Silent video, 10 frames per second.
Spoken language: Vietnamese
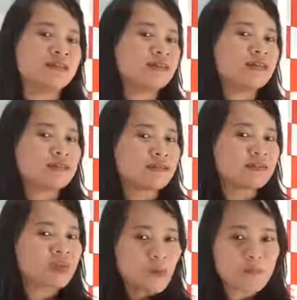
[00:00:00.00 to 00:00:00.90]
được
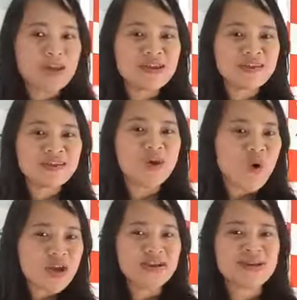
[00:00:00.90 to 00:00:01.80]
shopping,
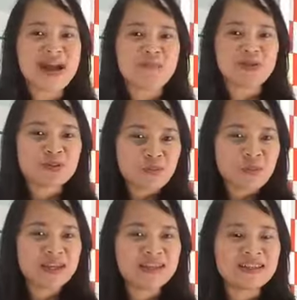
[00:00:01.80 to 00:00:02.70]
ngồi ở nhà mà
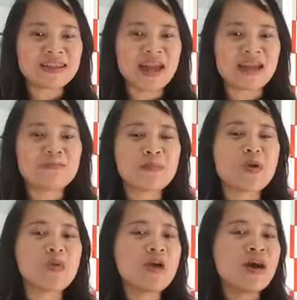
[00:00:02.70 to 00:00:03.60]
shopping những cái
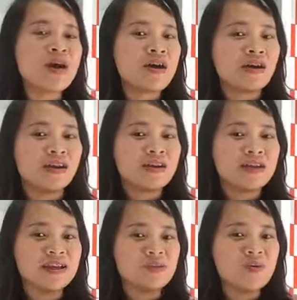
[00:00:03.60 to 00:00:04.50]
mẫu uh,
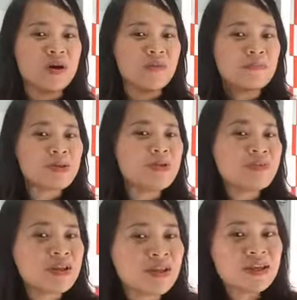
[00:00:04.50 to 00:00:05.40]
kính của
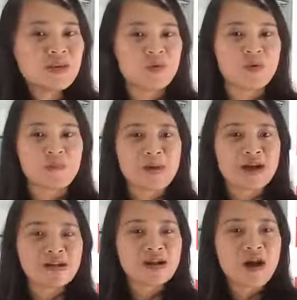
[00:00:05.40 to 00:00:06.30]
Burberry, của
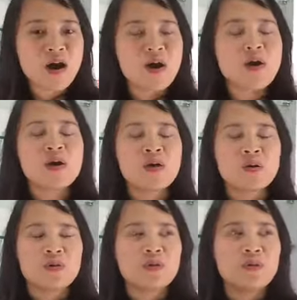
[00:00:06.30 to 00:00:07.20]
Michael Kors,
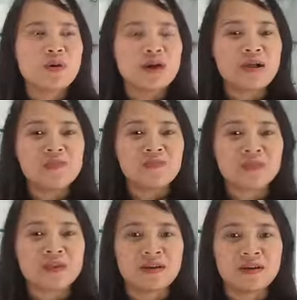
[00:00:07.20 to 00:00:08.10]
của
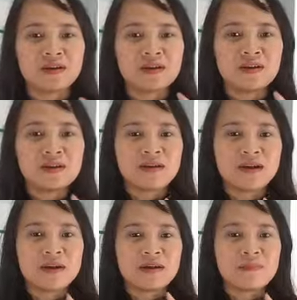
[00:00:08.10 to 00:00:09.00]

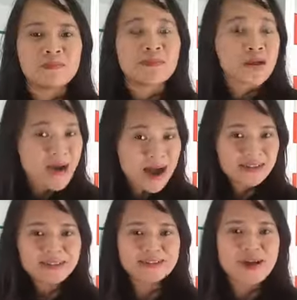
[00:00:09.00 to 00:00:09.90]
uh, uh, Ray-Ban
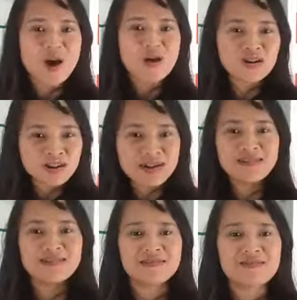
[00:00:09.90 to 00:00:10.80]
hot nhất
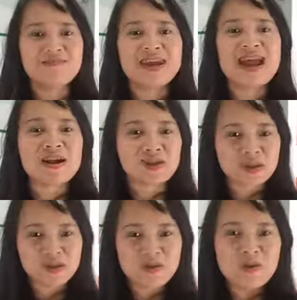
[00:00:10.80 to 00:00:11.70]
và đang có
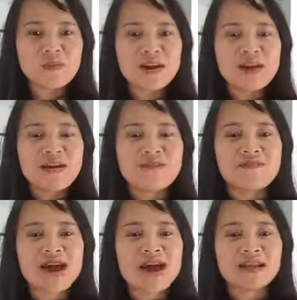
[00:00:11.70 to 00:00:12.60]
tại shop.
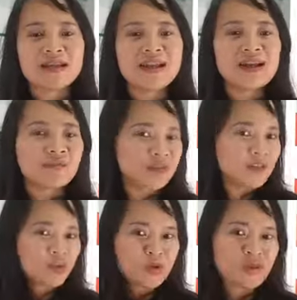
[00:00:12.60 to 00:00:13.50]
Và đấy là
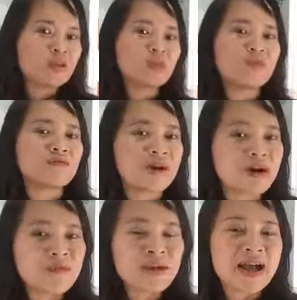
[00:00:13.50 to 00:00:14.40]
một điều rất là tuyệt
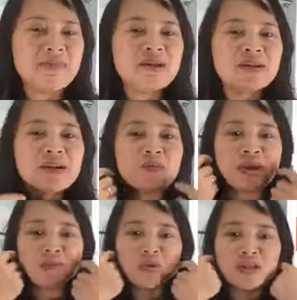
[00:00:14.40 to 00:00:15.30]
vời mà cảm ơn cái công
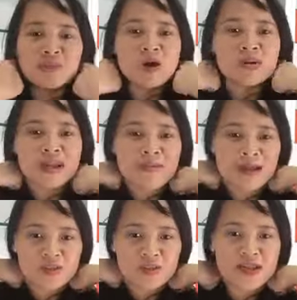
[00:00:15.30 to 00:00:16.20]
nghệ bốn chấm không đã đem
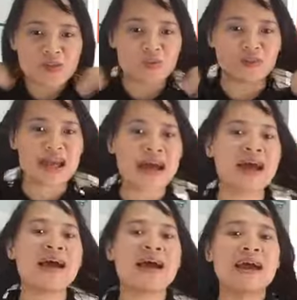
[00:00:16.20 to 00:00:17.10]
lại cho tất cả chúng ta.
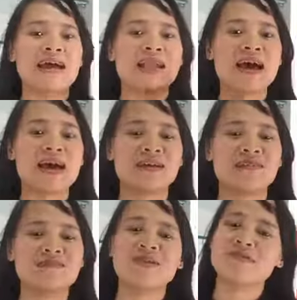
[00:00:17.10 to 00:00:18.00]
Là
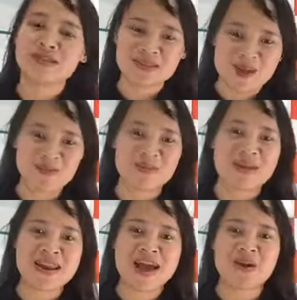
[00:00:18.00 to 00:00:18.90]
về phía shop thì
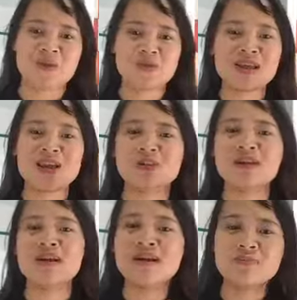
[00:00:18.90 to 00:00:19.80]
bán hàng cũng rất là thuận
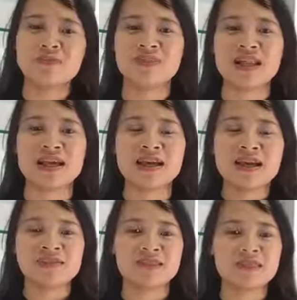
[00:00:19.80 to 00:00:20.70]
lợi hơn, bởi vì là
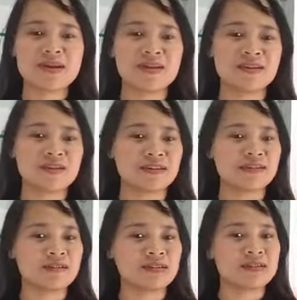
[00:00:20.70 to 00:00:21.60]
được tiếp cận
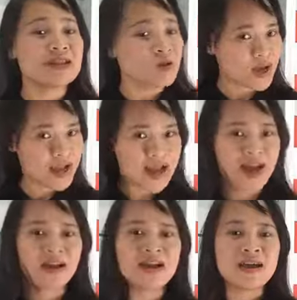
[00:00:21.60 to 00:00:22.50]
tới rất nhiều khách
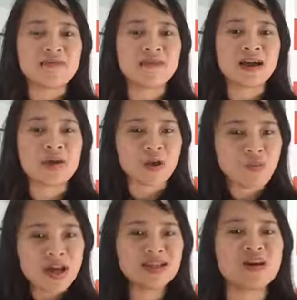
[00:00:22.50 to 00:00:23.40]
hàng, và cái
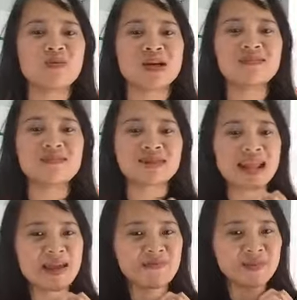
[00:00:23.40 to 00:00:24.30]
quan trọng là được
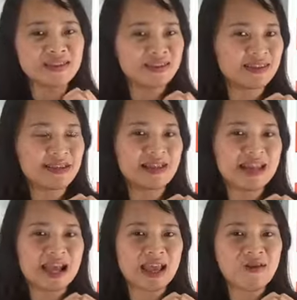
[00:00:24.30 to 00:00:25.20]
đem
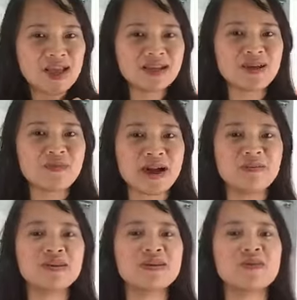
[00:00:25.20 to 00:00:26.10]
là cái quan trọng cảm
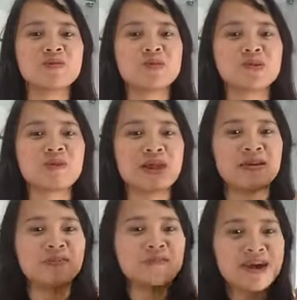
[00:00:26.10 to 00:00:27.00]
ơn công nghệ bốn chấm không là em được mang